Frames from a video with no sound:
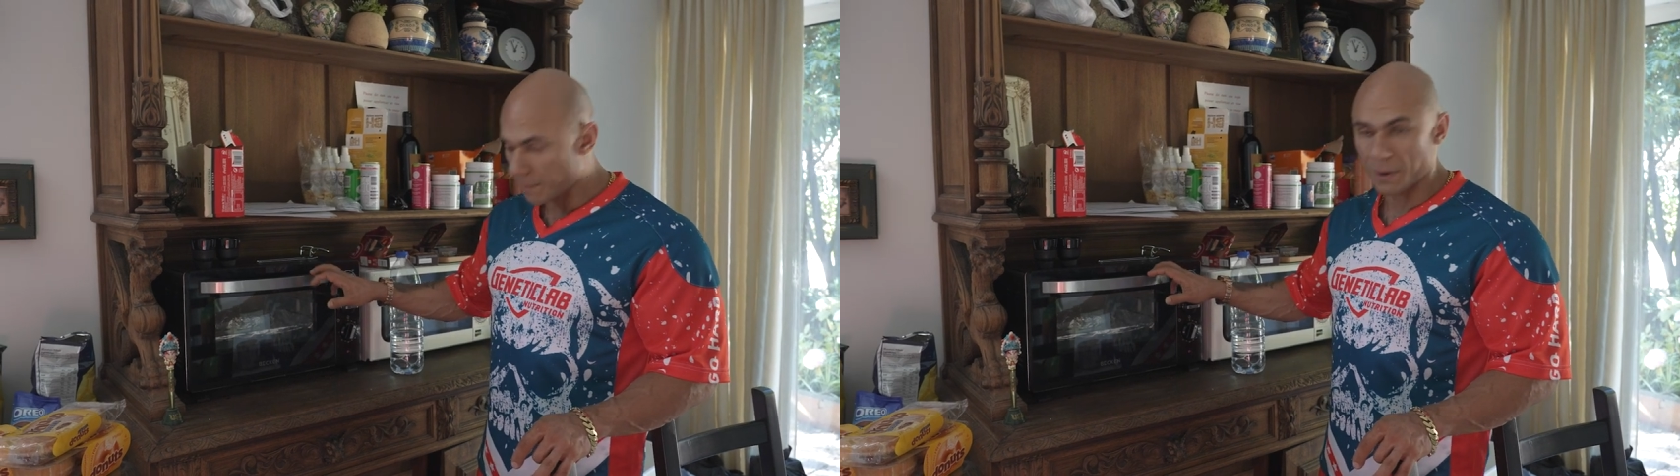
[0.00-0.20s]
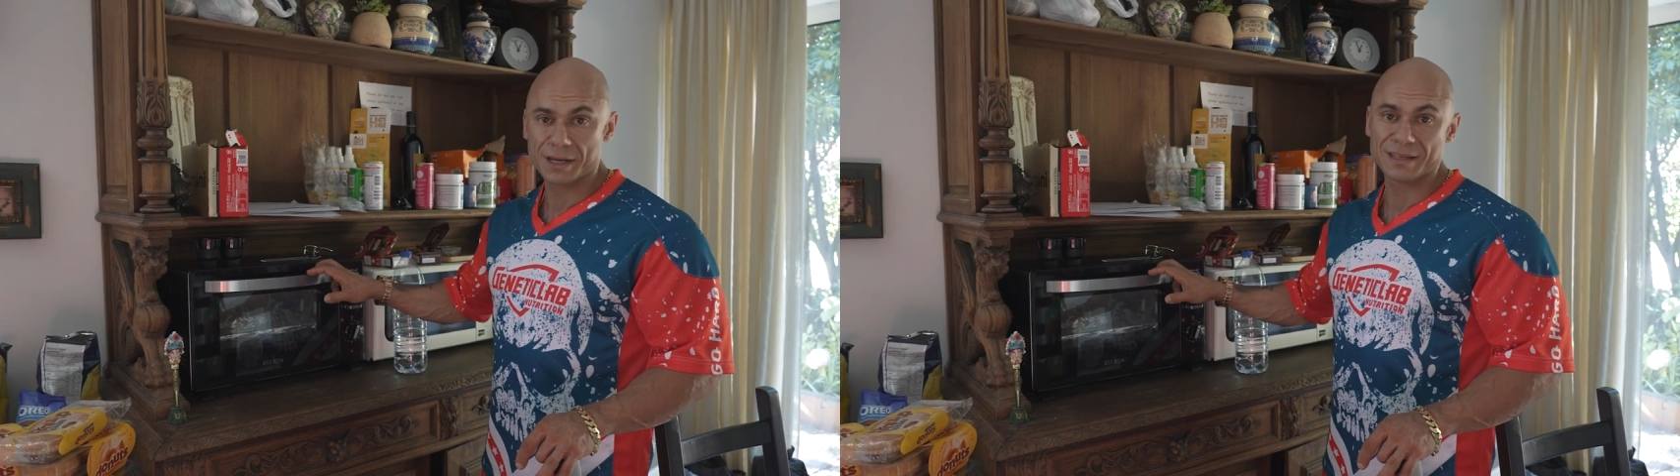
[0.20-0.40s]

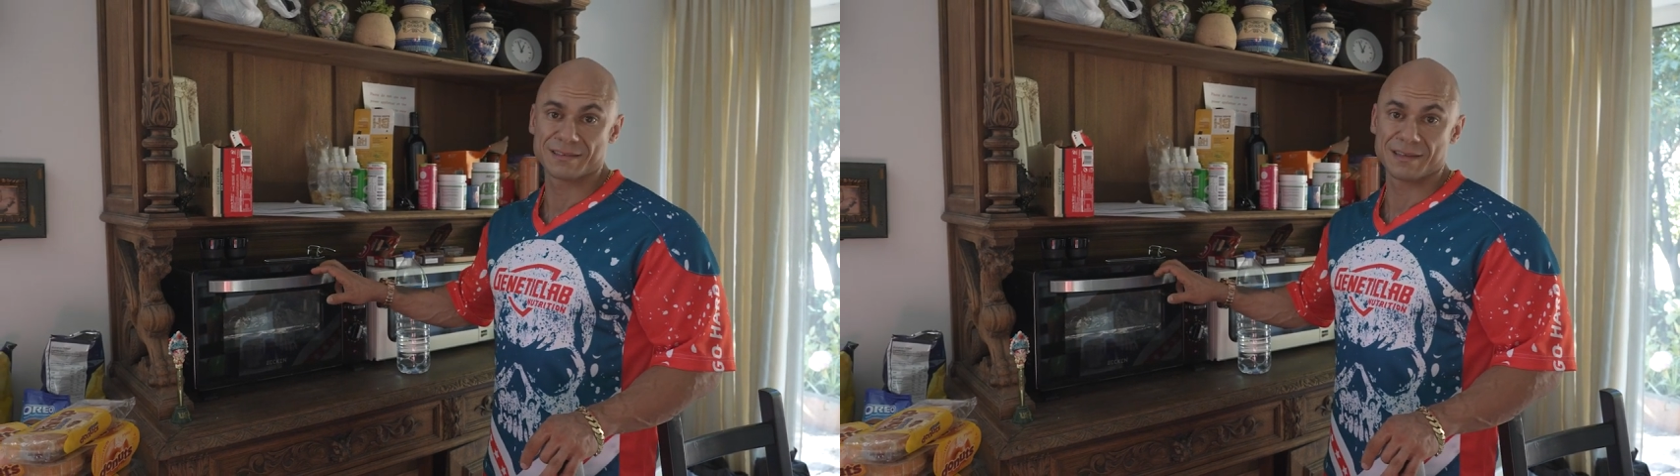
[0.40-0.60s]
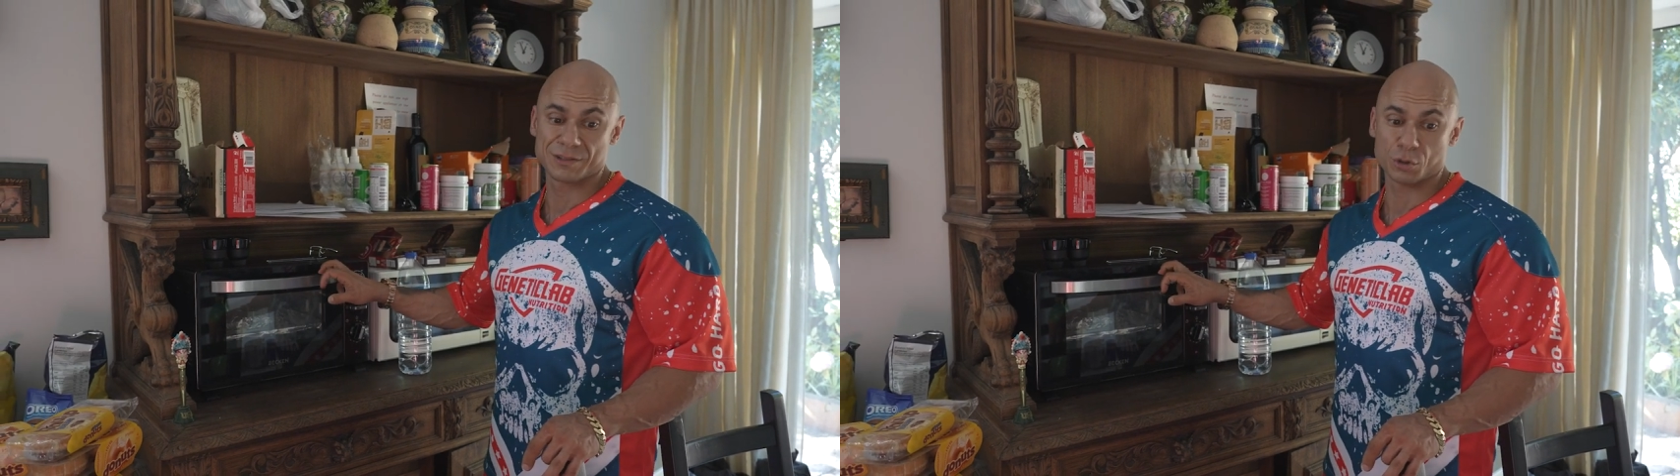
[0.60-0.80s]

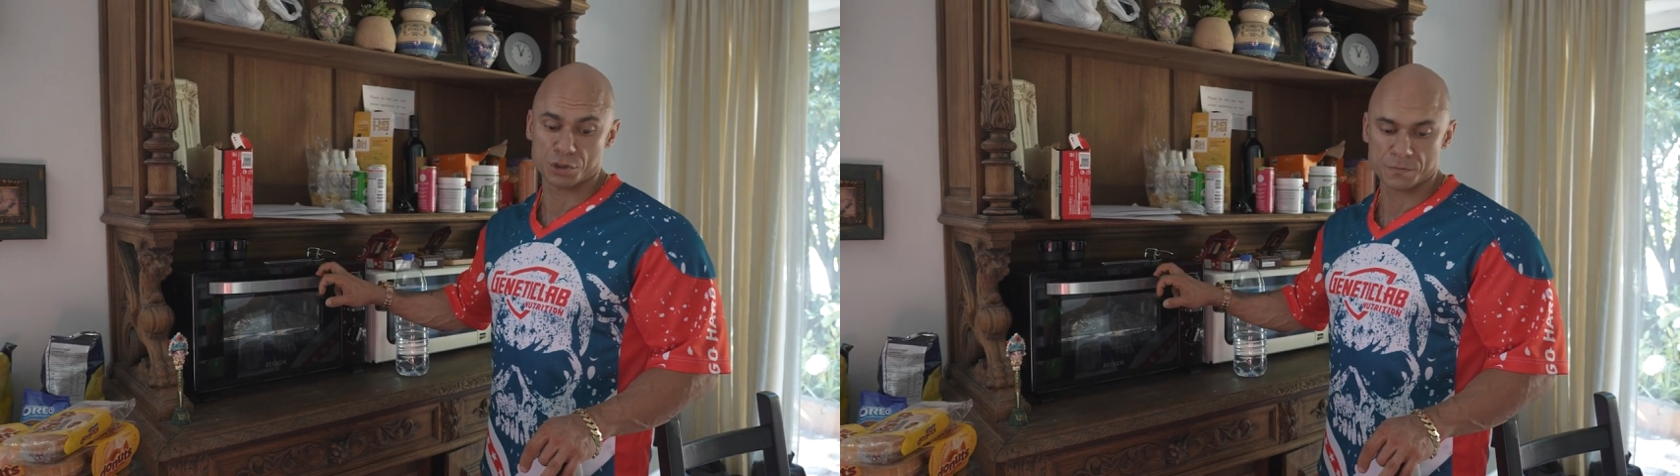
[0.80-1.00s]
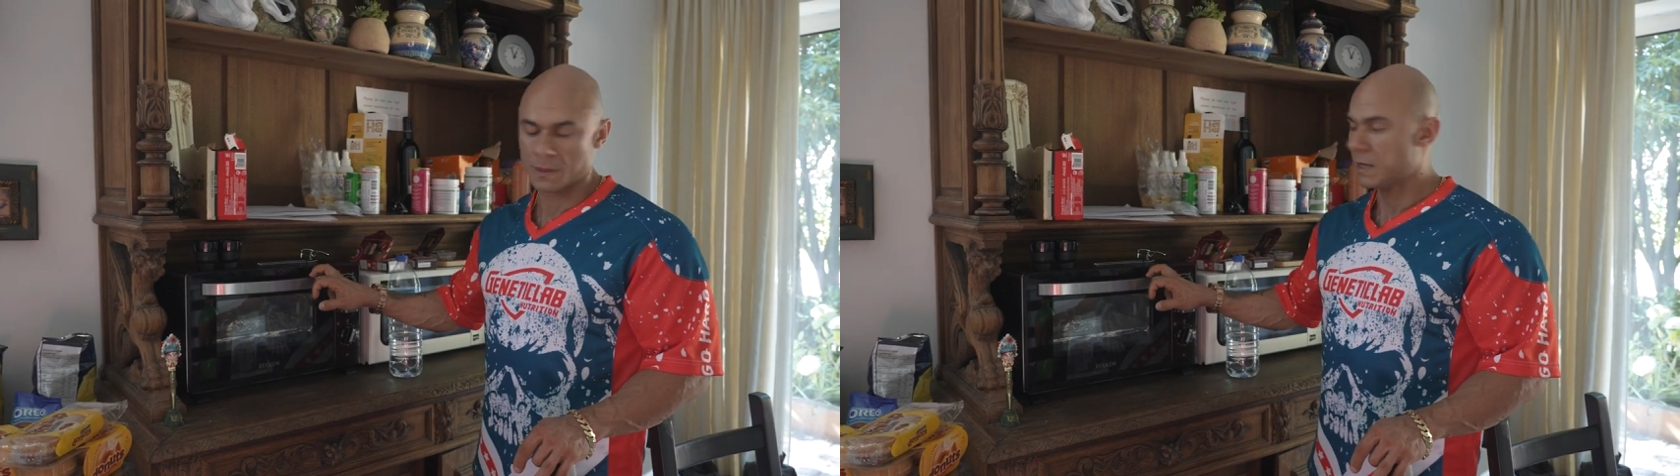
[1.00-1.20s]
погреться
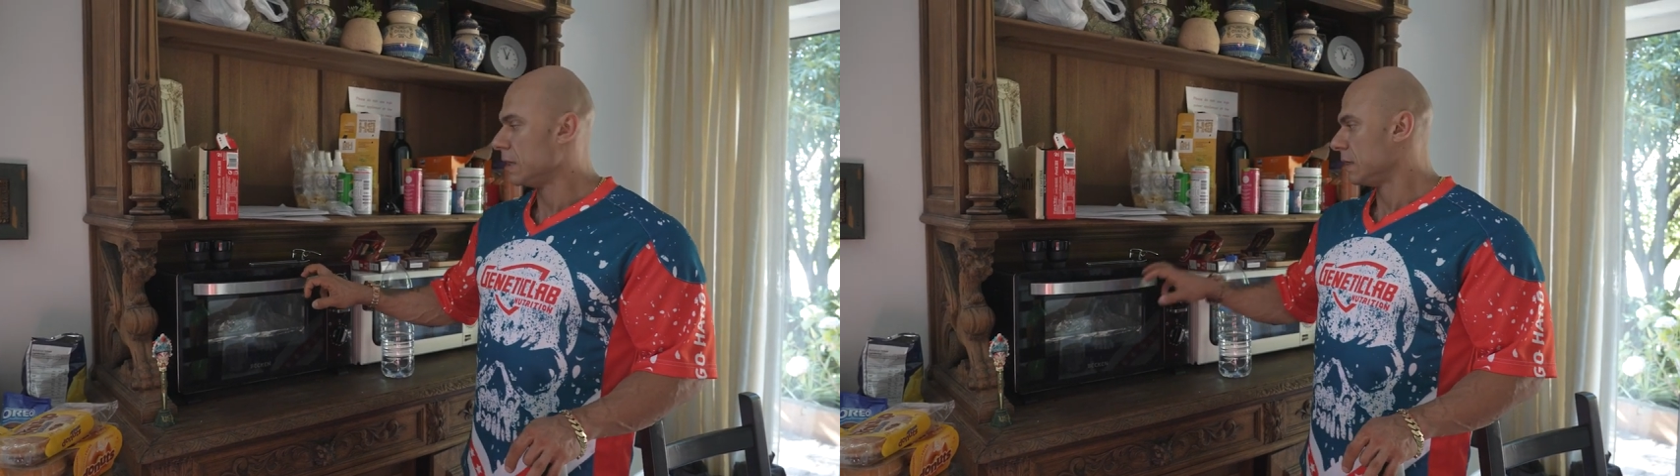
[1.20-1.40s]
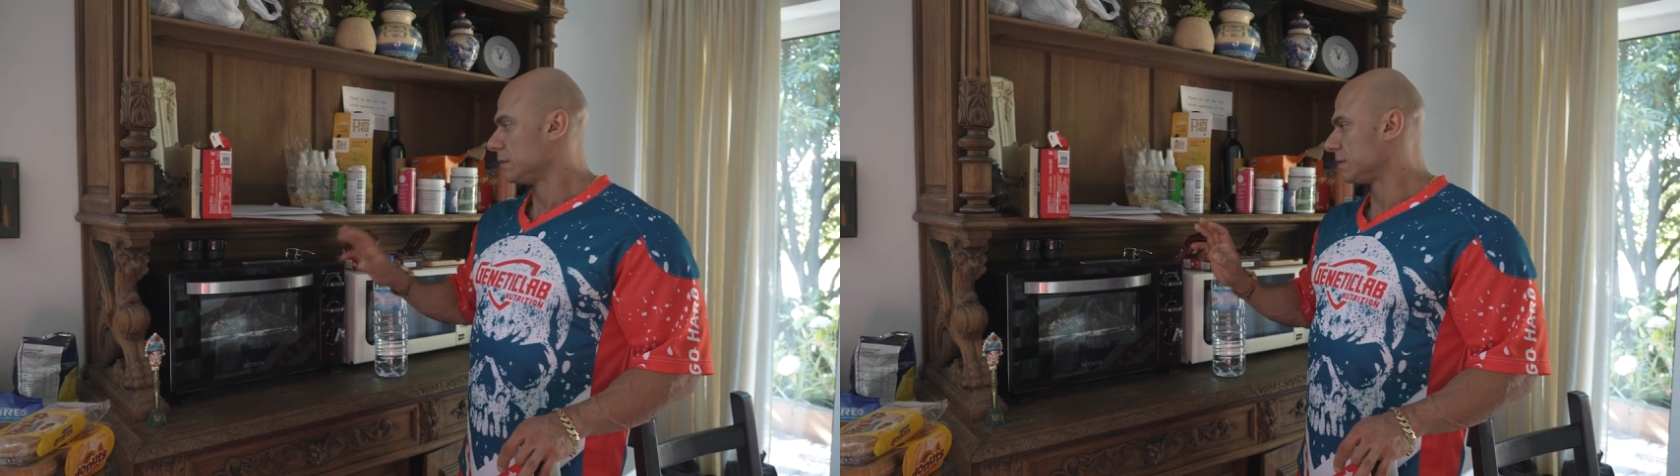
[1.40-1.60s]
лосось.
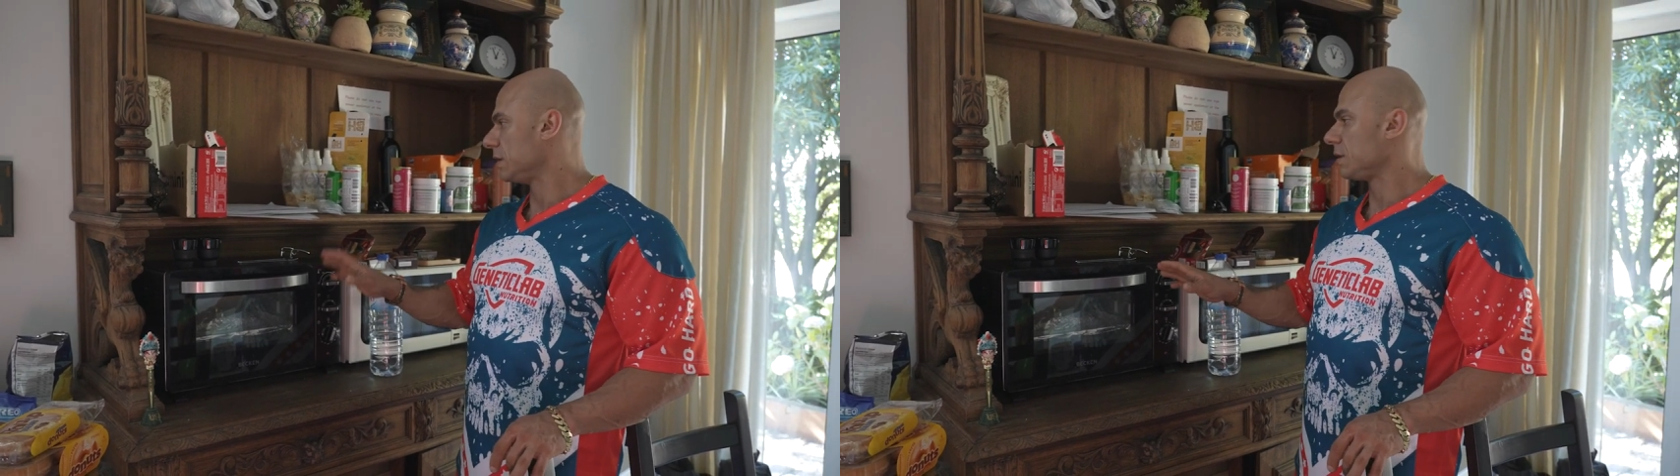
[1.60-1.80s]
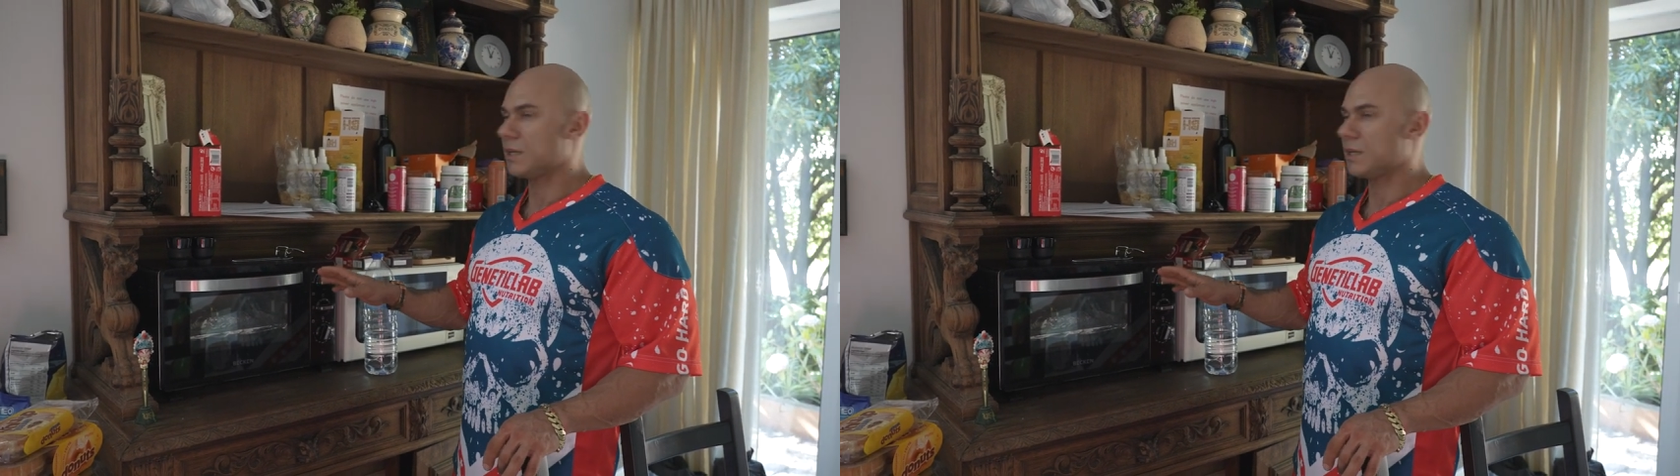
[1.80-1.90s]
Стейки